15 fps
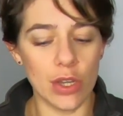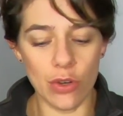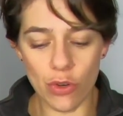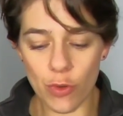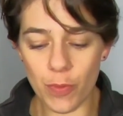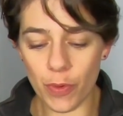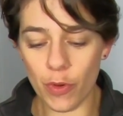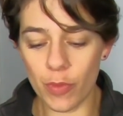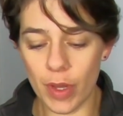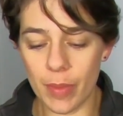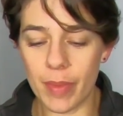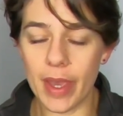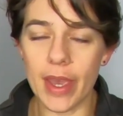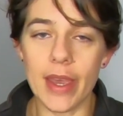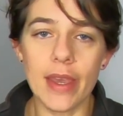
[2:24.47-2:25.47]
Le problème
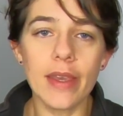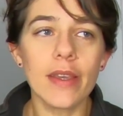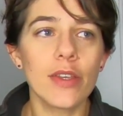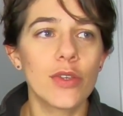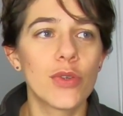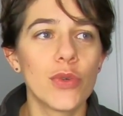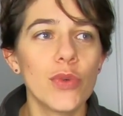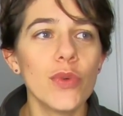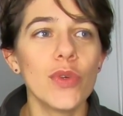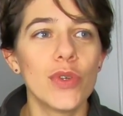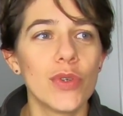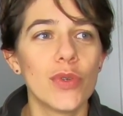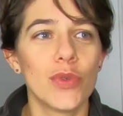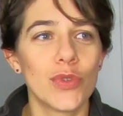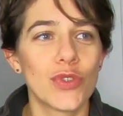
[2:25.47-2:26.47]
est que
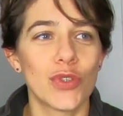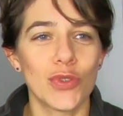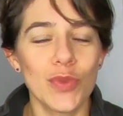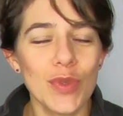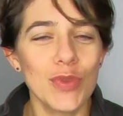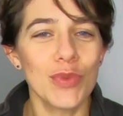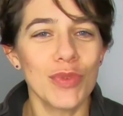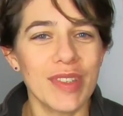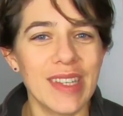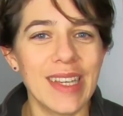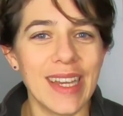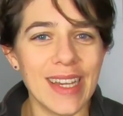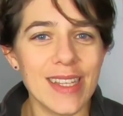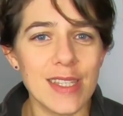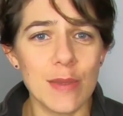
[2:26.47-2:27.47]
euh, aujourd'hui, nous, on
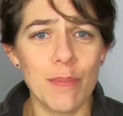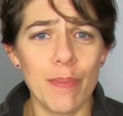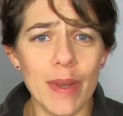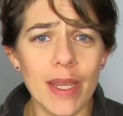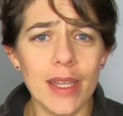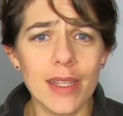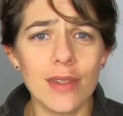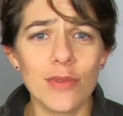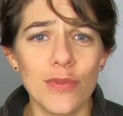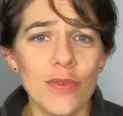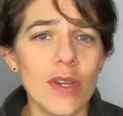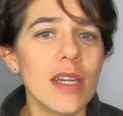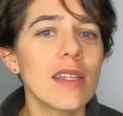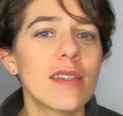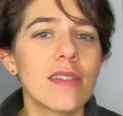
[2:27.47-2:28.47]
dégraisse plein de
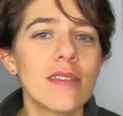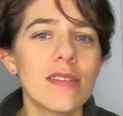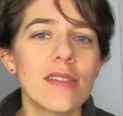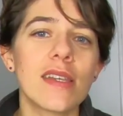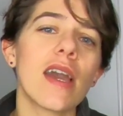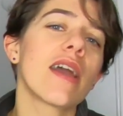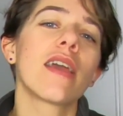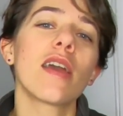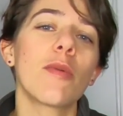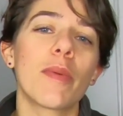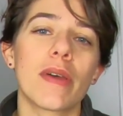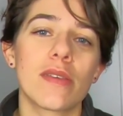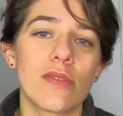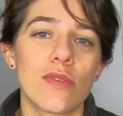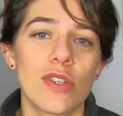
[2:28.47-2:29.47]
fois des disques arrière
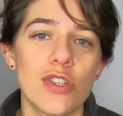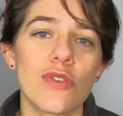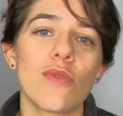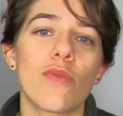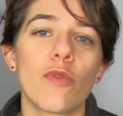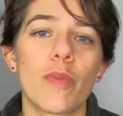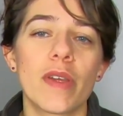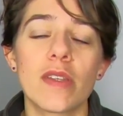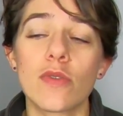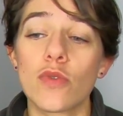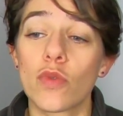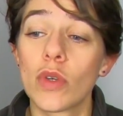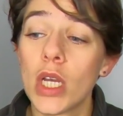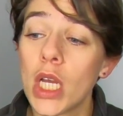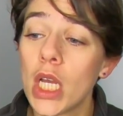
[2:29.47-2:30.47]
parce que les gens ne font pas
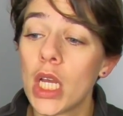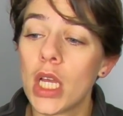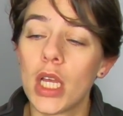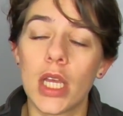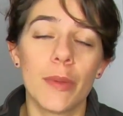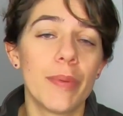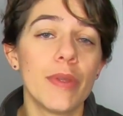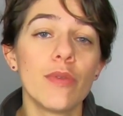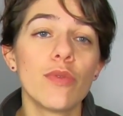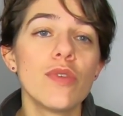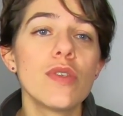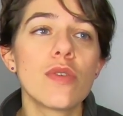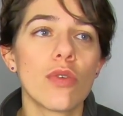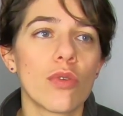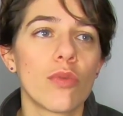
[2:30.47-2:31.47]
attention. Et puis ils nous
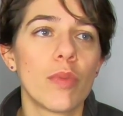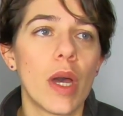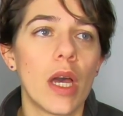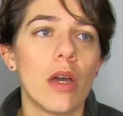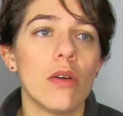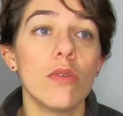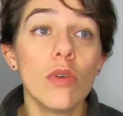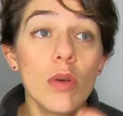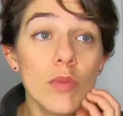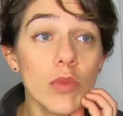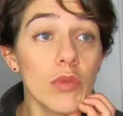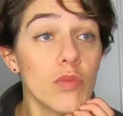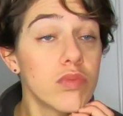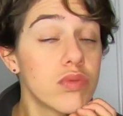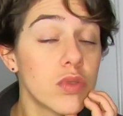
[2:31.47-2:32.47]
disent, euh, bah ouais, mais
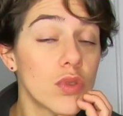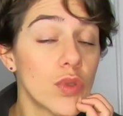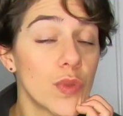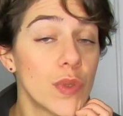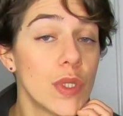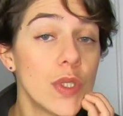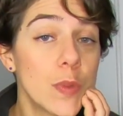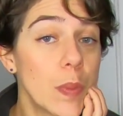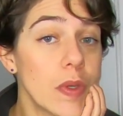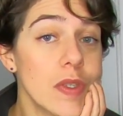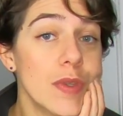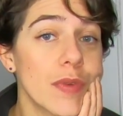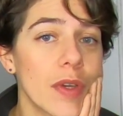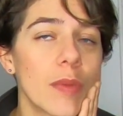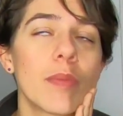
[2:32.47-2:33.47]
je l'utilise pas,
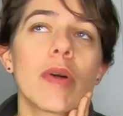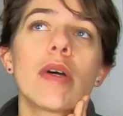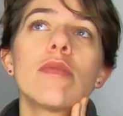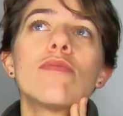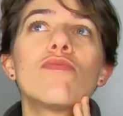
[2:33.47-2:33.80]
ça freine pas.